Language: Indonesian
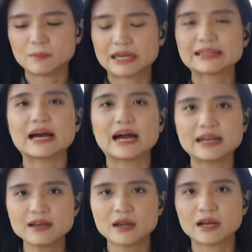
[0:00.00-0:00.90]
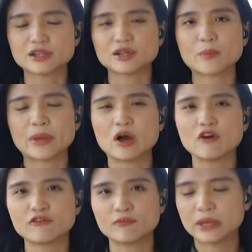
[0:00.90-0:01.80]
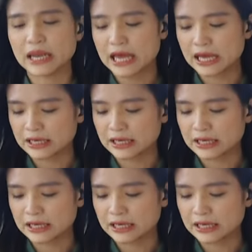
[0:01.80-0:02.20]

peletakan atau topping off bilah